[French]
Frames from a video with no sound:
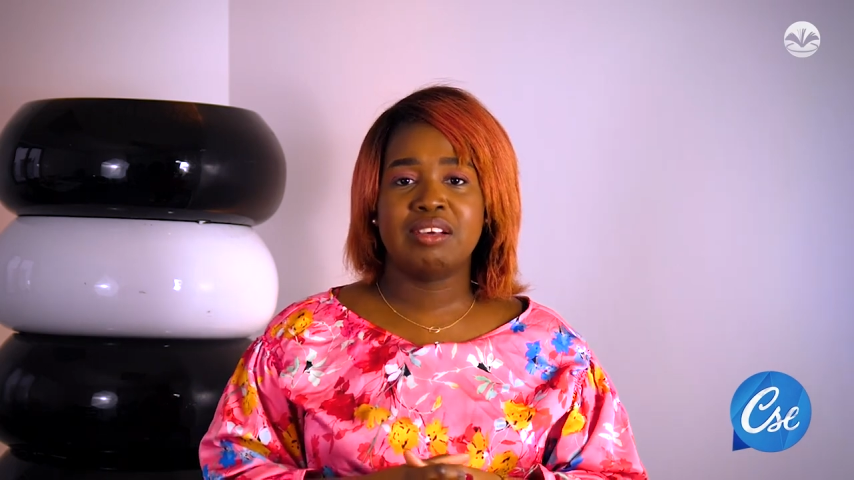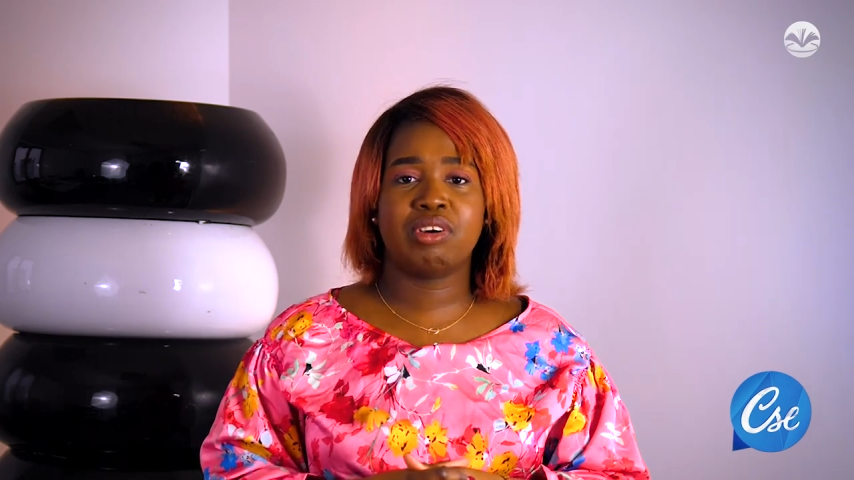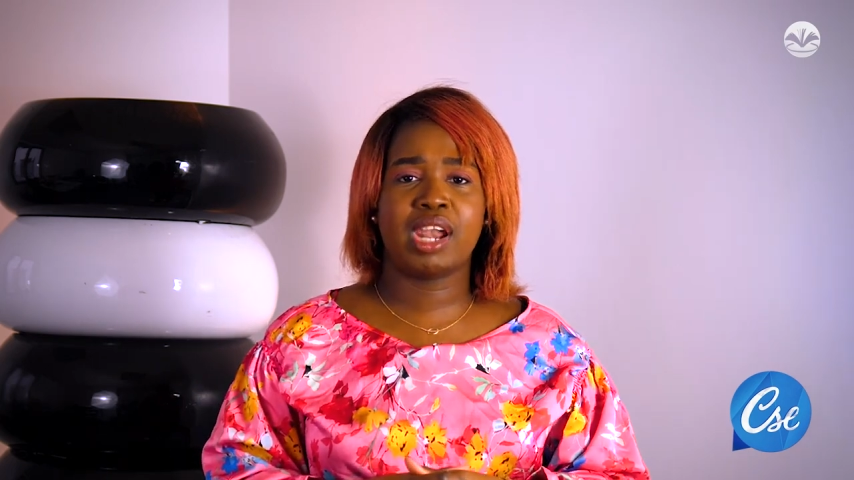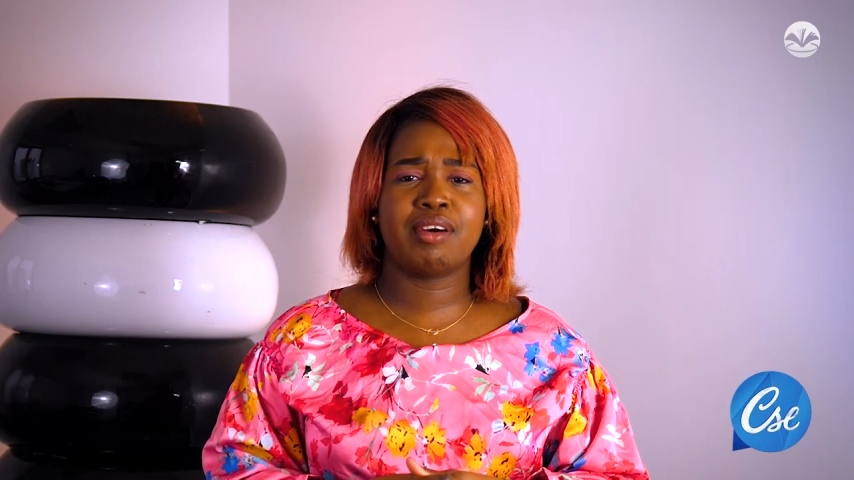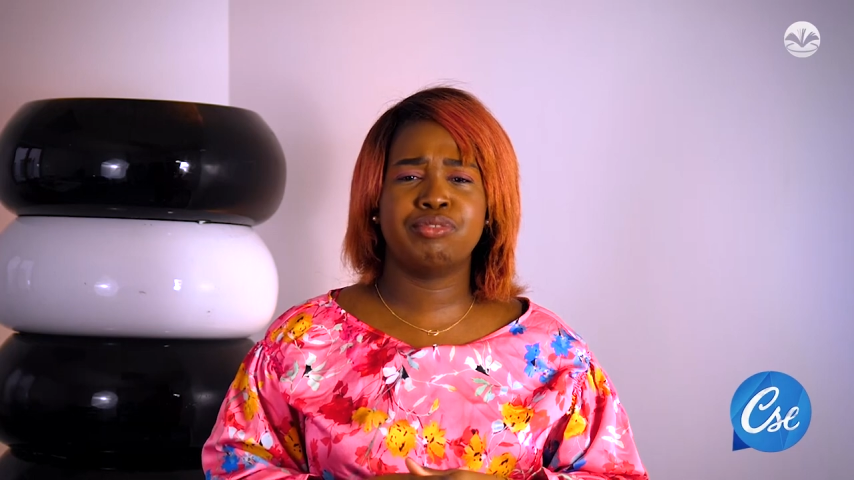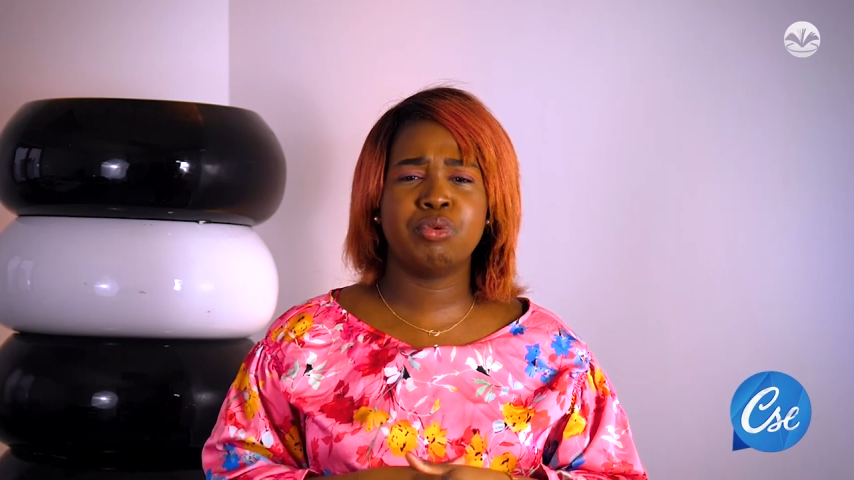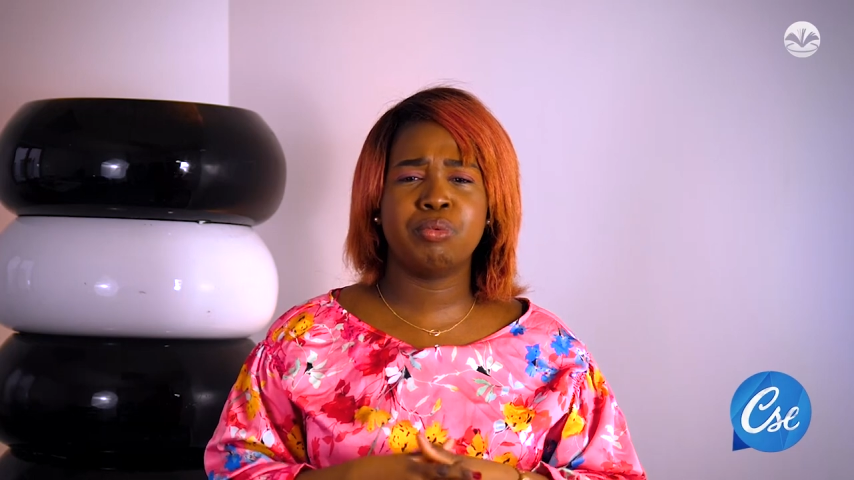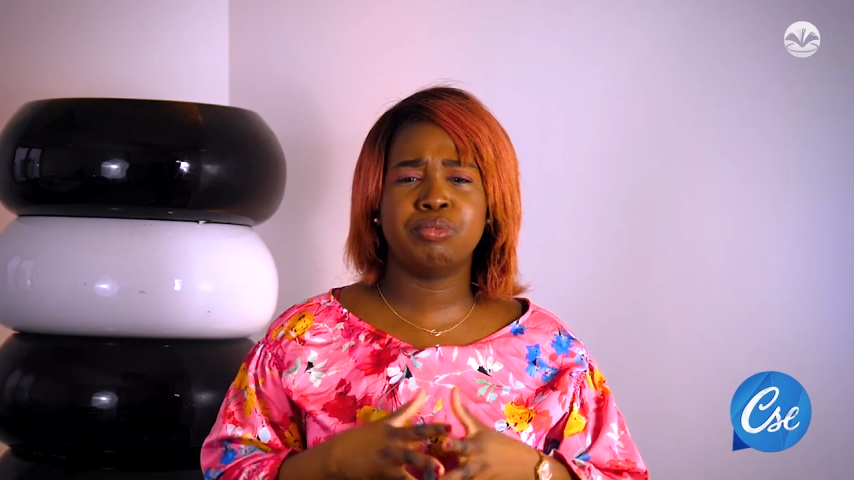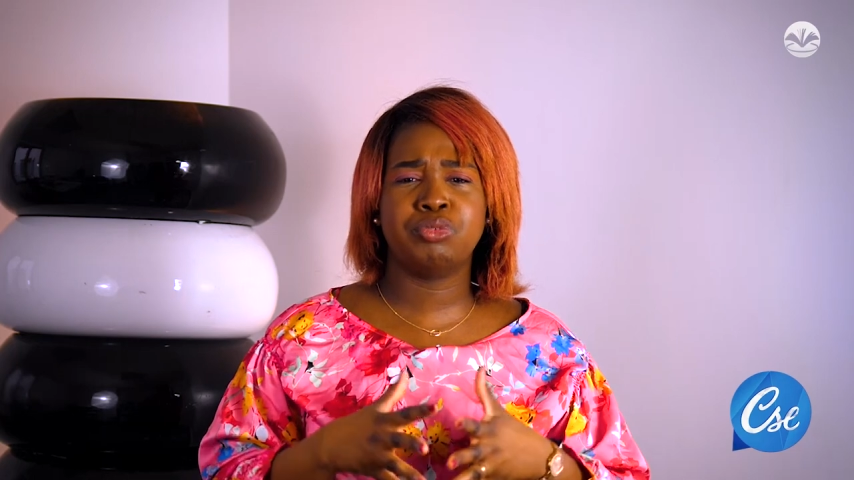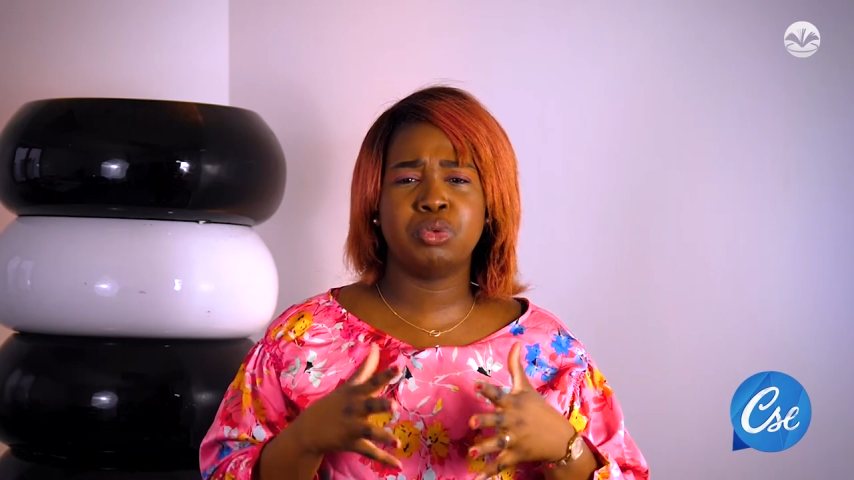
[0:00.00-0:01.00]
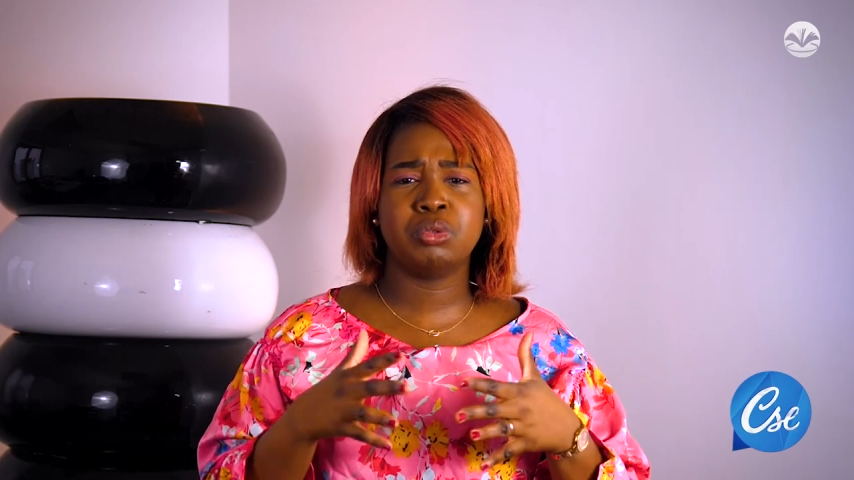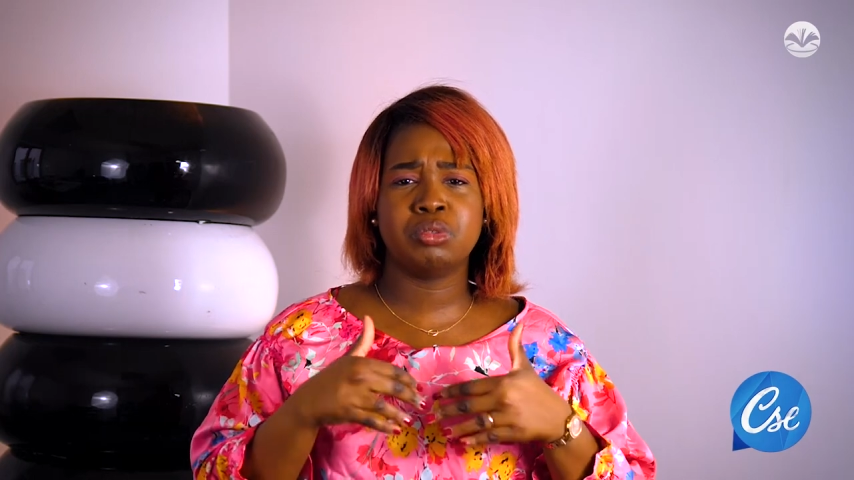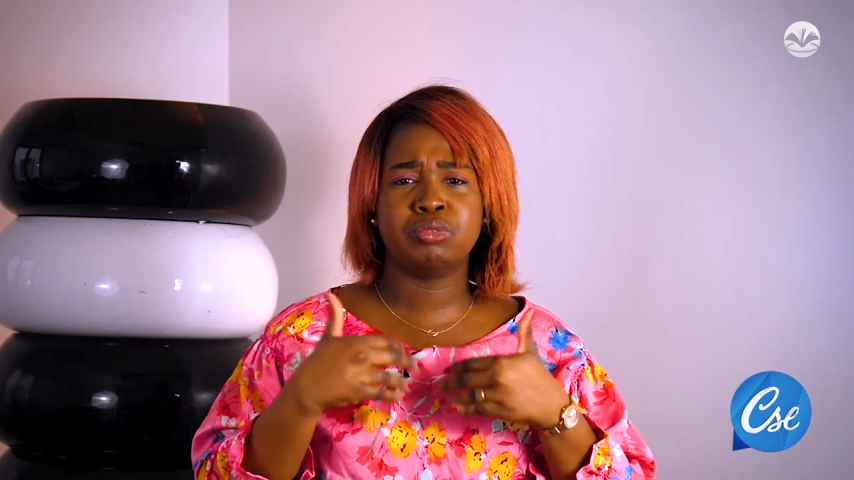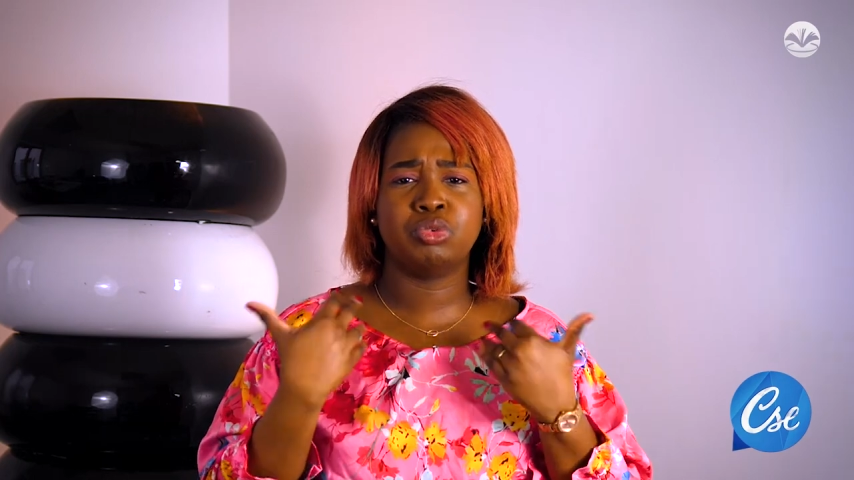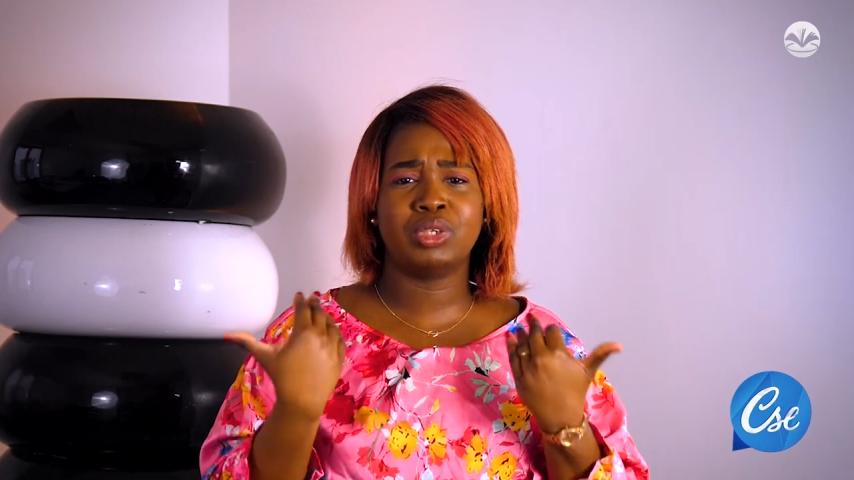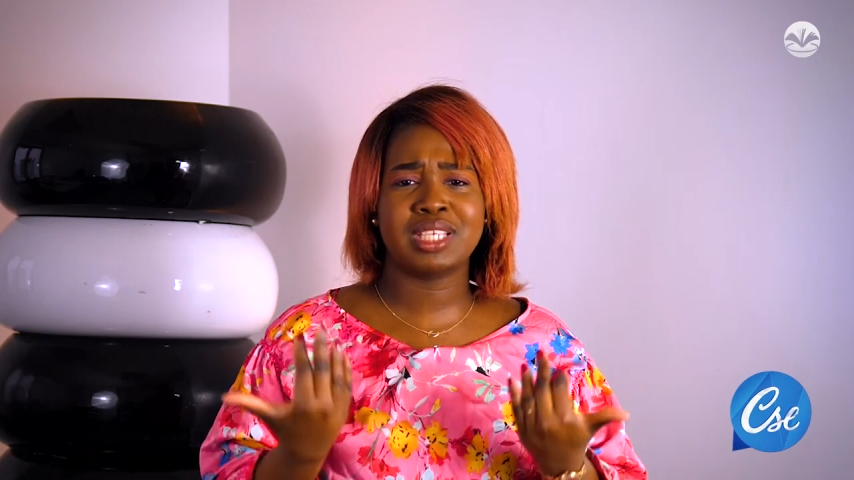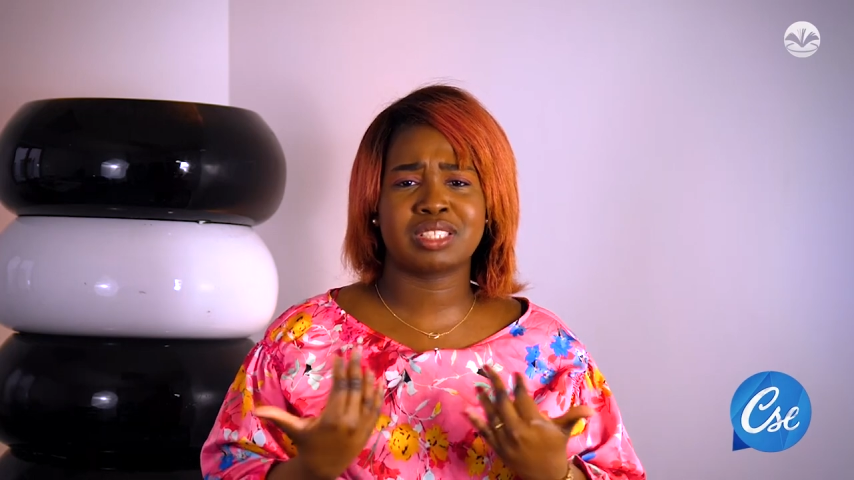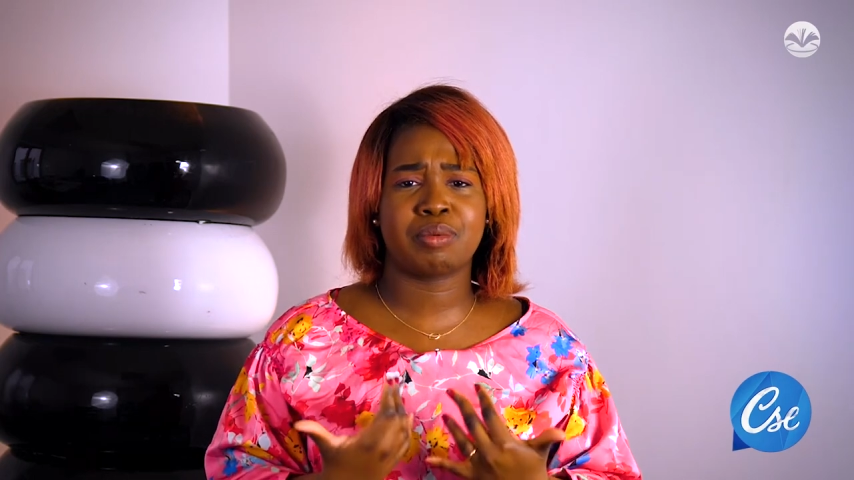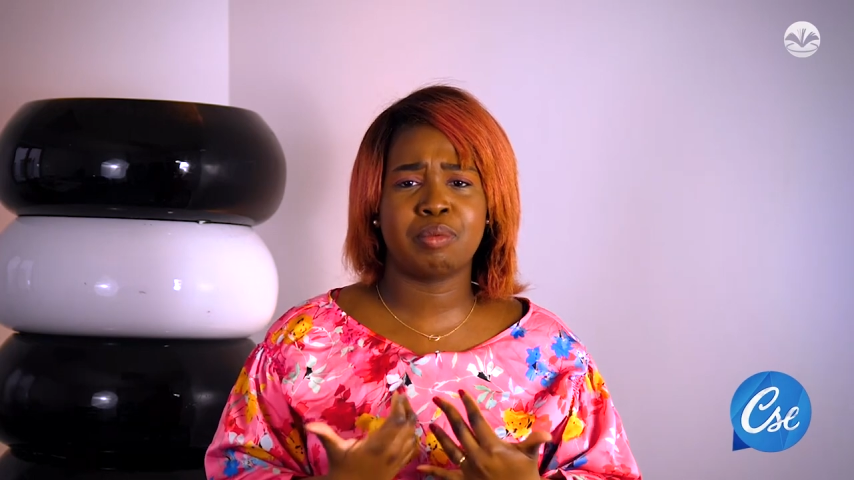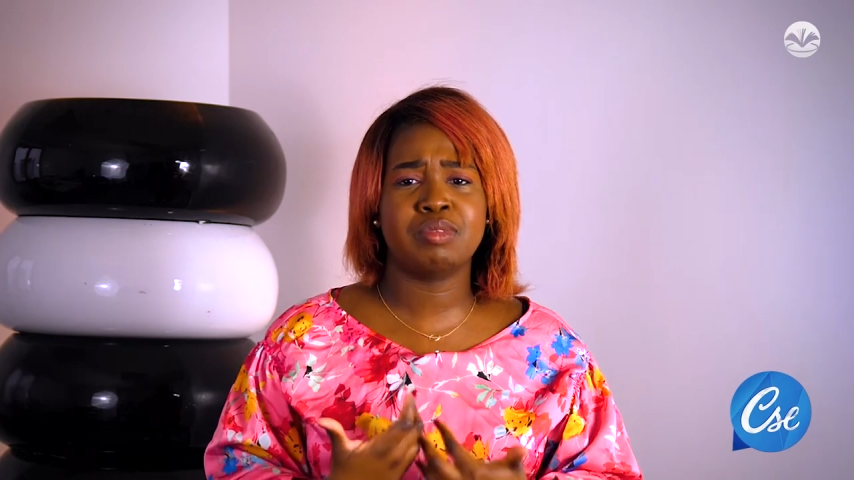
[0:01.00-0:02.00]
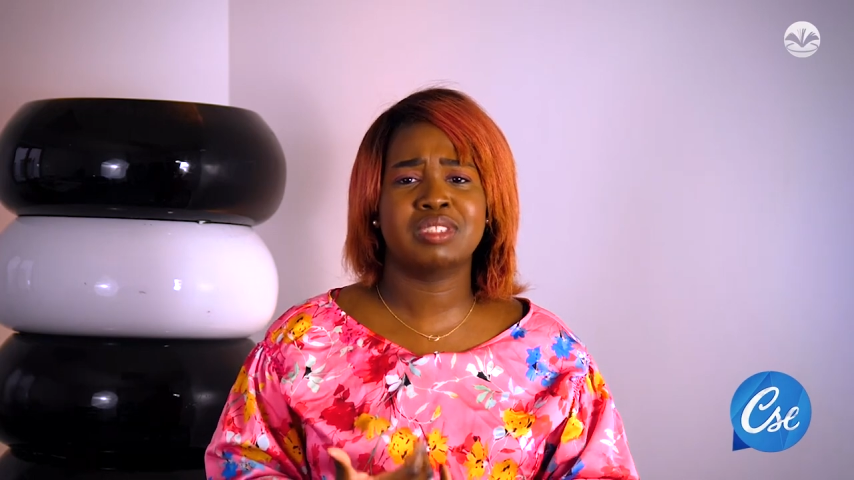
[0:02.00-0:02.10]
Voilà, vous vous vous laisse quand même